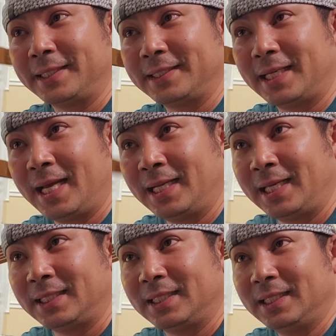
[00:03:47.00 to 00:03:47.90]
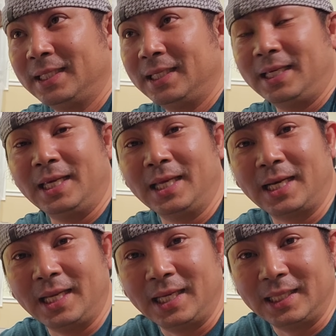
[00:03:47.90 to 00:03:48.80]
sa langit,
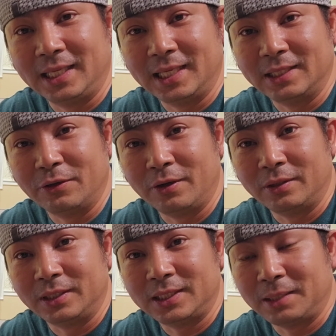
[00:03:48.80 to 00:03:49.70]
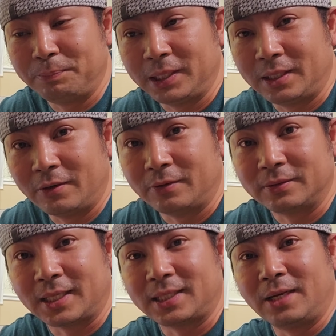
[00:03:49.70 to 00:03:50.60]
hihiringin din yan doon ni San
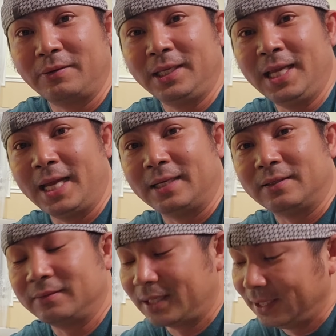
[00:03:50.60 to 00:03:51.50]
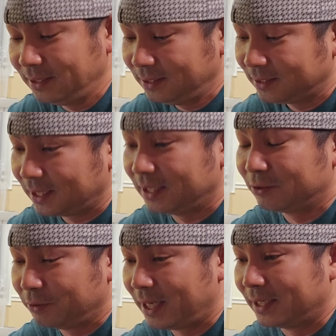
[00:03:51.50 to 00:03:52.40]
Pedro. Tatanungin yan. Okay? Ganito yan.